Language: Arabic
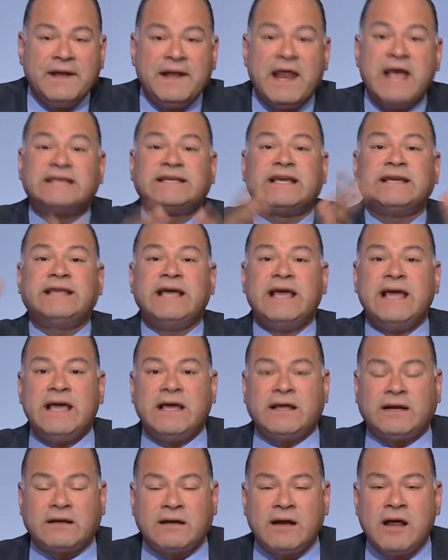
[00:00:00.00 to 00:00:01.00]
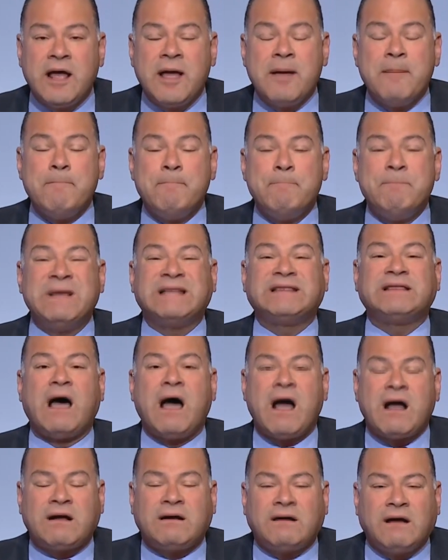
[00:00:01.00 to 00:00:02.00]
ناس كتير
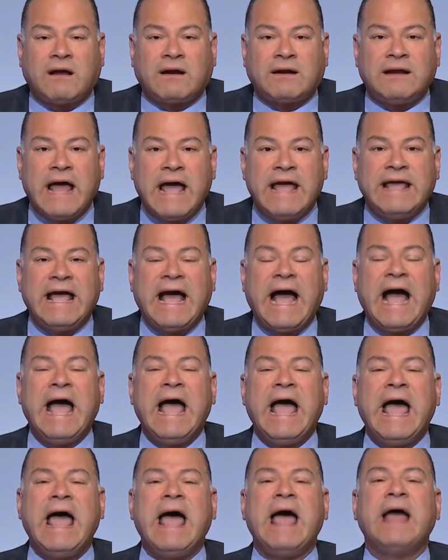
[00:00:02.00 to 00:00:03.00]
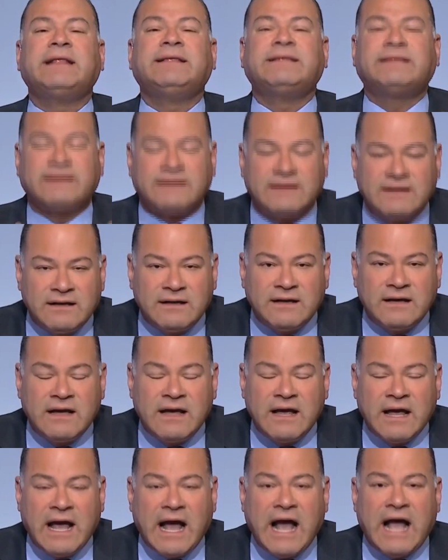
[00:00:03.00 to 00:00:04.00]
بتأجر نائحات
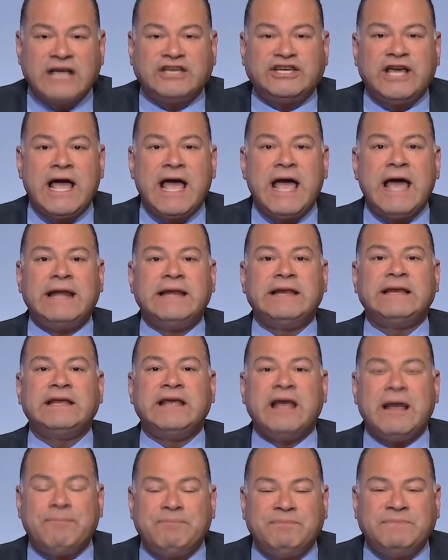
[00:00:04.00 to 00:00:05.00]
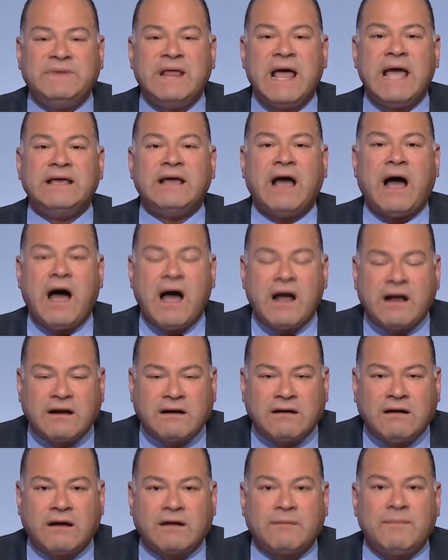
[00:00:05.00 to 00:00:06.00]
عشان يبدأ
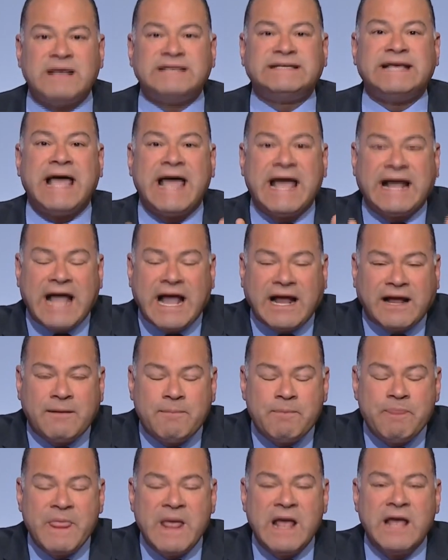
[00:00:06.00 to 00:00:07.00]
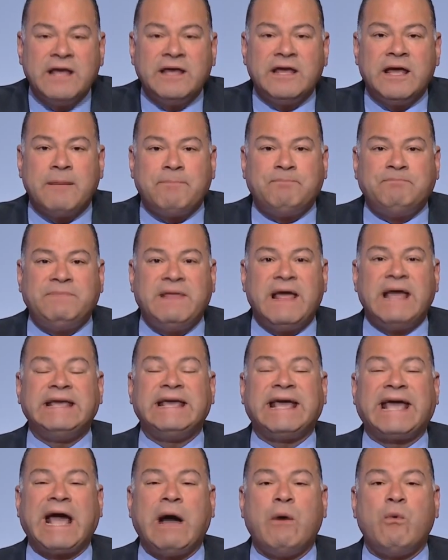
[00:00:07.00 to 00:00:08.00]
يعكر مزاجك يبدأ
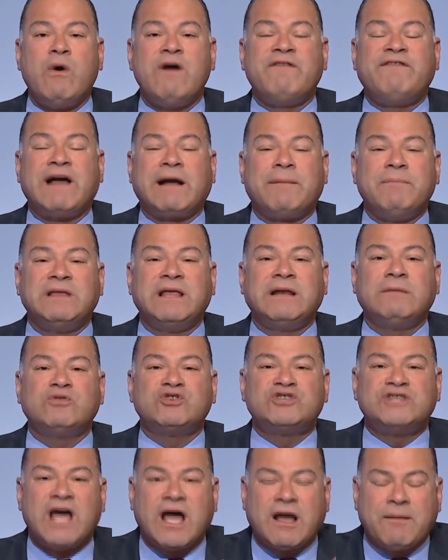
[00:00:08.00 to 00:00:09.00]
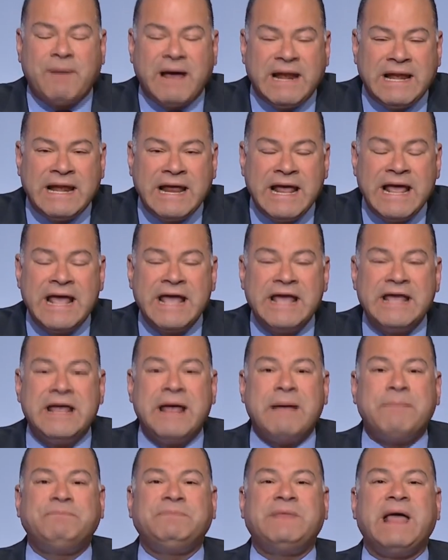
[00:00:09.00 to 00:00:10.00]
يخوفك من المستقبل
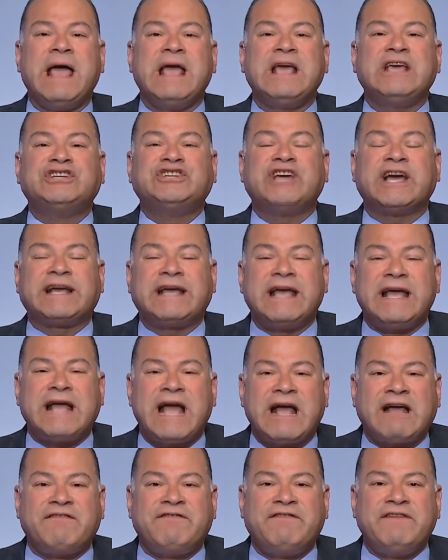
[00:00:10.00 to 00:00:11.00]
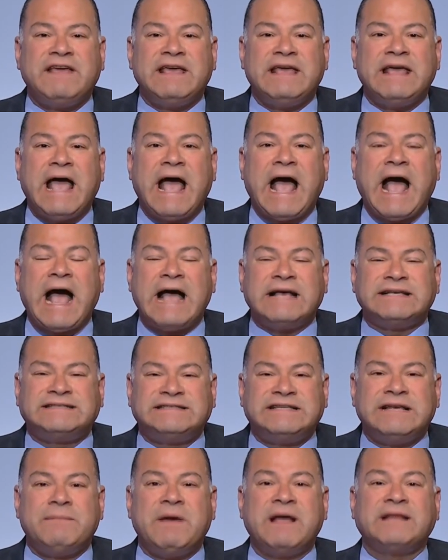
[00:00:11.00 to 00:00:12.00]
يبدأ يشككك في
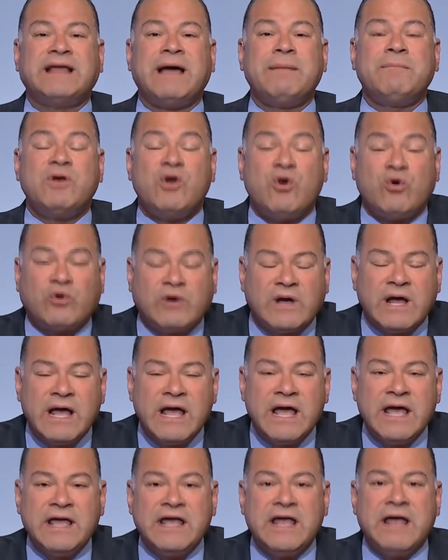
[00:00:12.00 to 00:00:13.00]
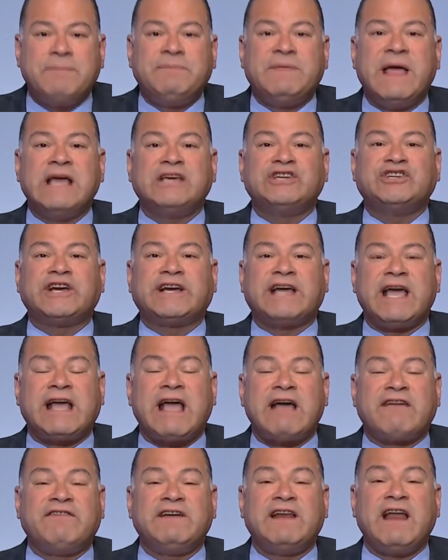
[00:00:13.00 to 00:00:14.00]
أعز ما تملك يبدا
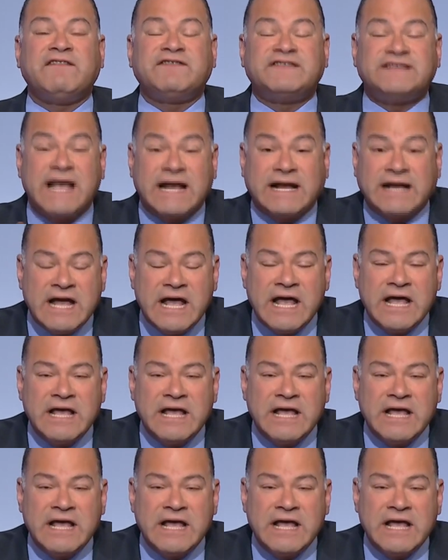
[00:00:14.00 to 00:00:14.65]
يشككك في نفسك